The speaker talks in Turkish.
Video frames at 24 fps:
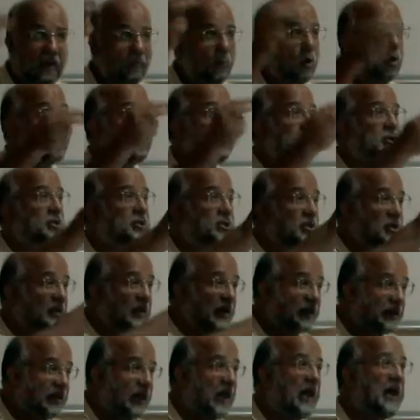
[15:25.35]
onun
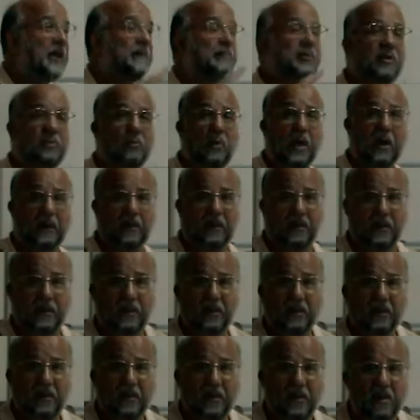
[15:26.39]
dışındaki her bir
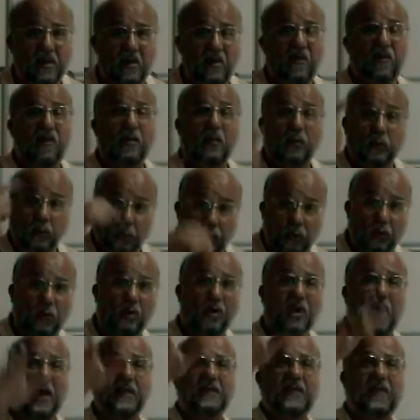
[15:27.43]
varlığın
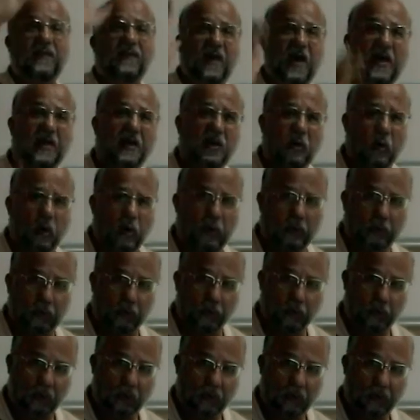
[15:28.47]
dünyada fani
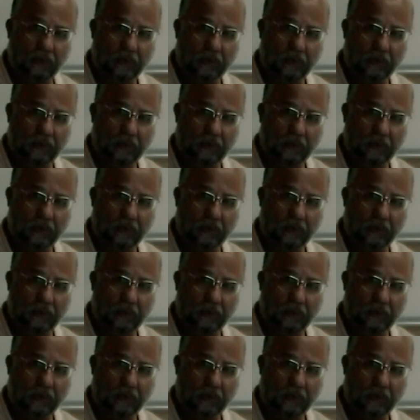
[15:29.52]
olduğu.